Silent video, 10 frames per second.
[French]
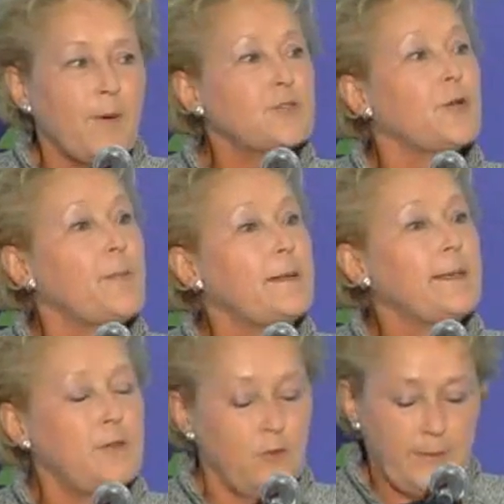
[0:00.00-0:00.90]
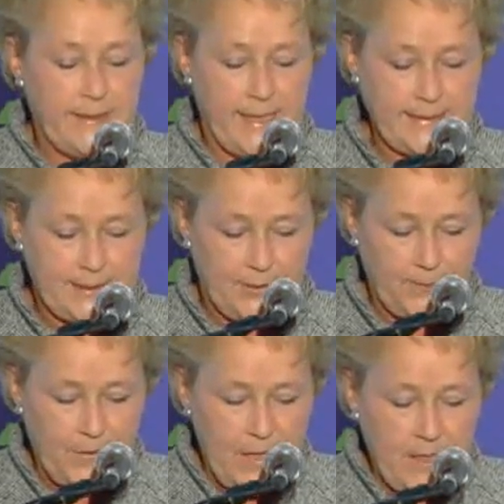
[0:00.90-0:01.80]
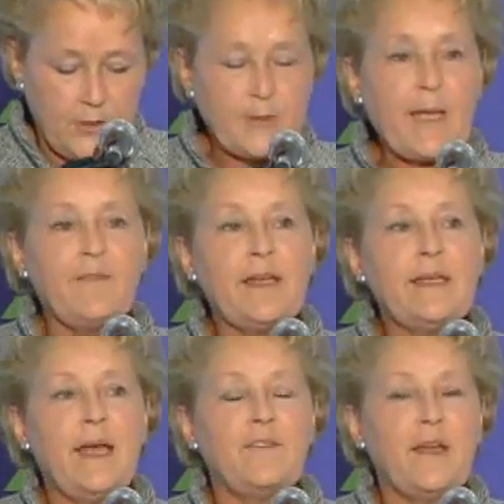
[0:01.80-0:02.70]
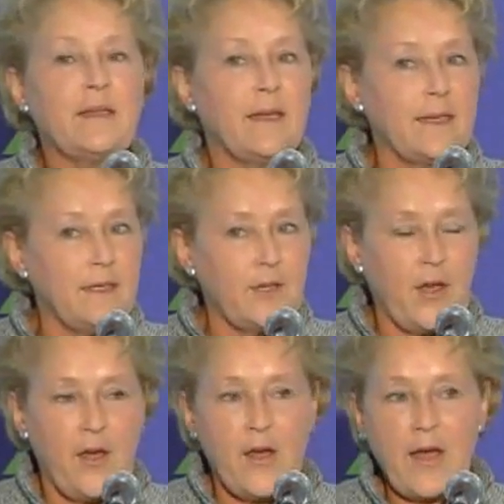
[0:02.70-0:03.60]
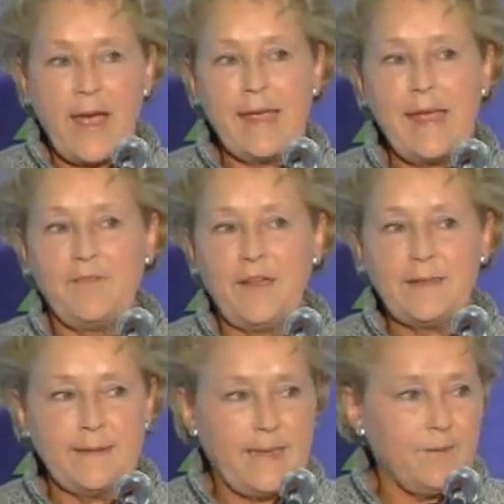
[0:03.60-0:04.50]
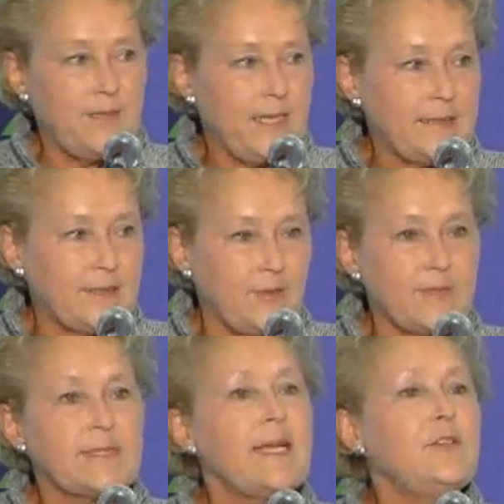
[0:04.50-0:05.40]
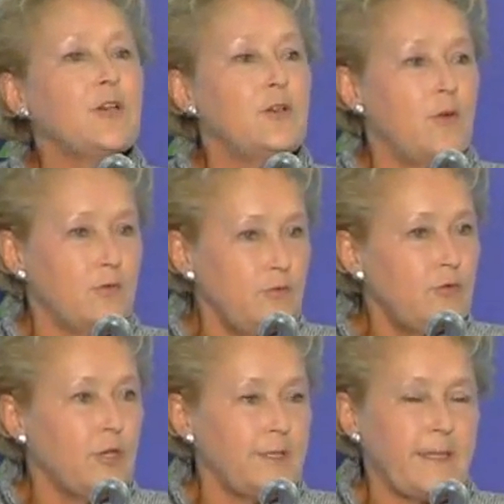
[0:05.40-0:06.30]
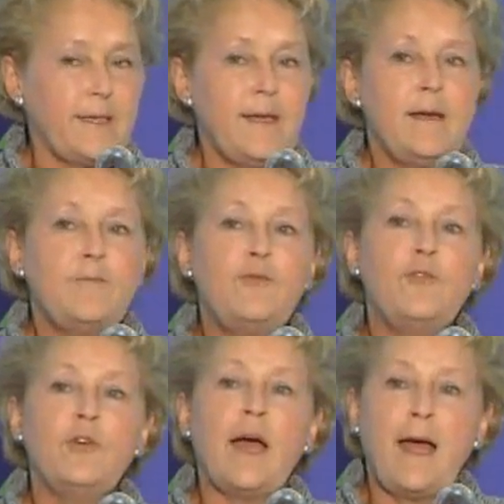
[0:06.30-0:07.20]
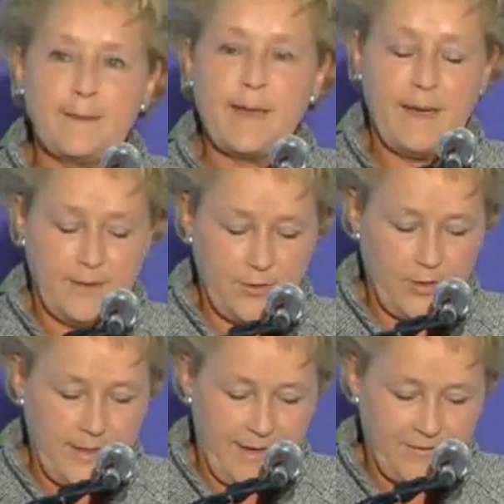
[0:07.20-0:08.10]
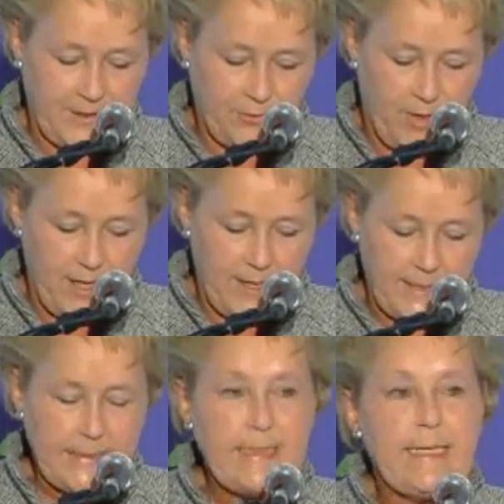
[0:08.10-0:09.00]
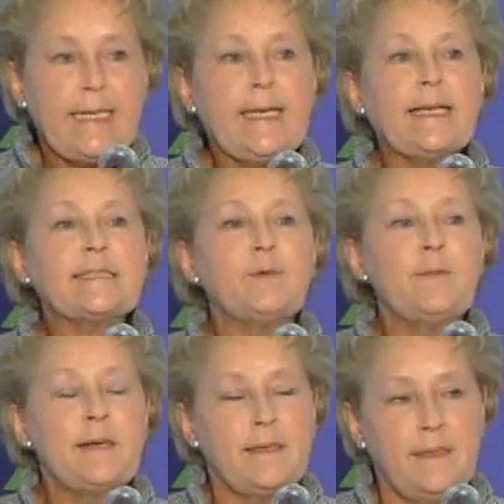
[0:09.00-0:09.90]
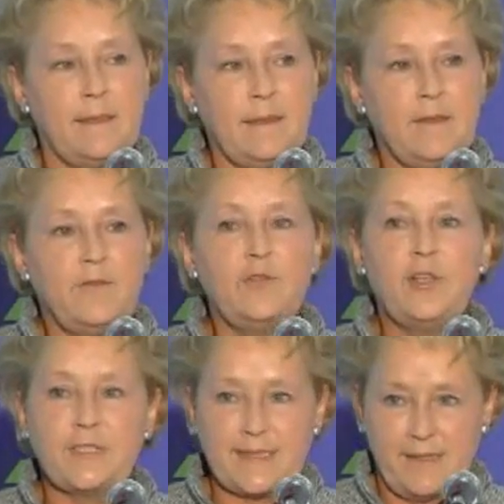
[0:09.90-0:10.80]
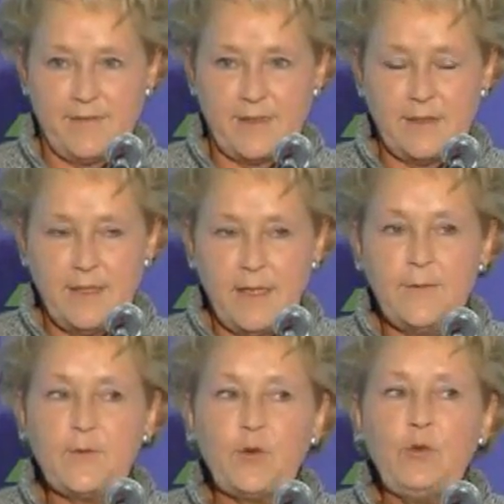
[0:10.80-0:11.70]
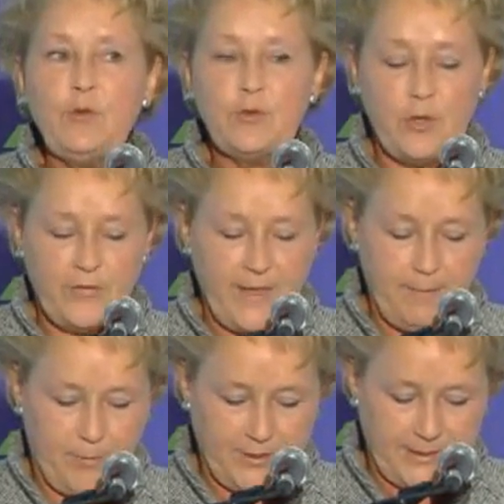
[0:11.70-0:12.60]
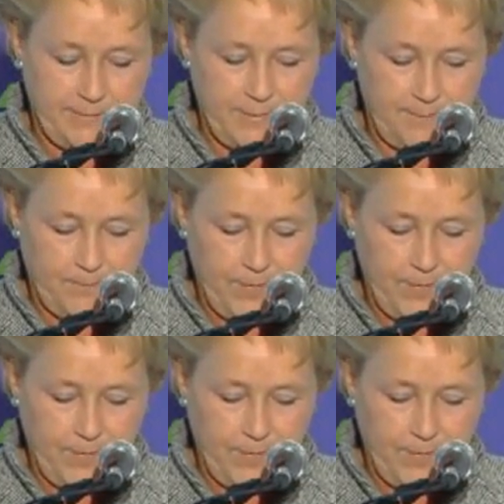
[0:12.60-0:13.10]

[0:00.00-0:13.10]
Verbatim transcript: pas cependant l'obligation de travailler avec rigueur et avec détermination, celle que l'on nous connaît, pour atteindre la victoire. Et à ce moment-là, vous le savez, tout devient possible.